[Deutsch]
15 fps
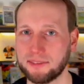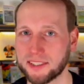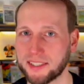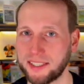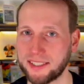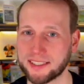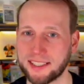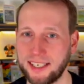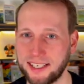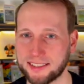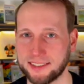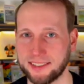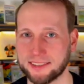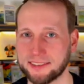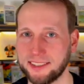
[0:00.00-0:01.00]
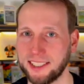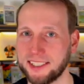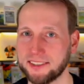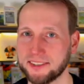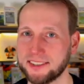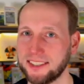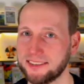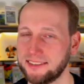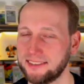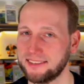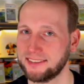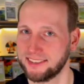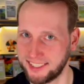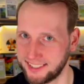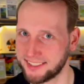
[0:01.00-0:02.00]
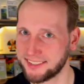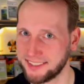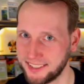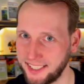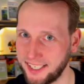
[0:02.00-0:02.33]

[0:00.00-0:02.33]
was deine Karte hat? Und dann habe ich nur gesagt, das ist nicht